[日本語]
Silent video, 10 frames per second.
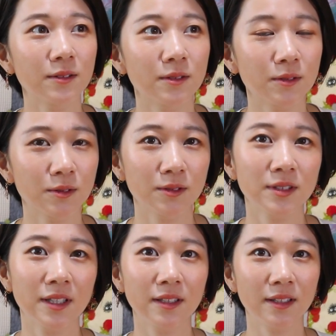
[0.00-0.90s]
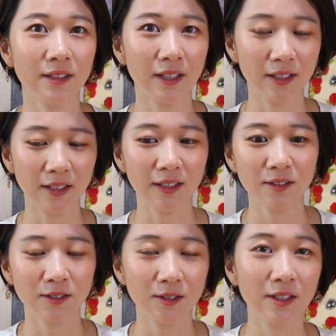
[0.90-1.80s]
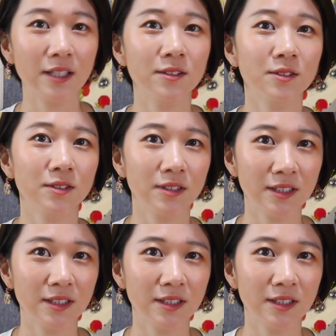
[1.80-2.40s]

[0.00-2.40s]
の後藤さんだったりチュートリアルの徳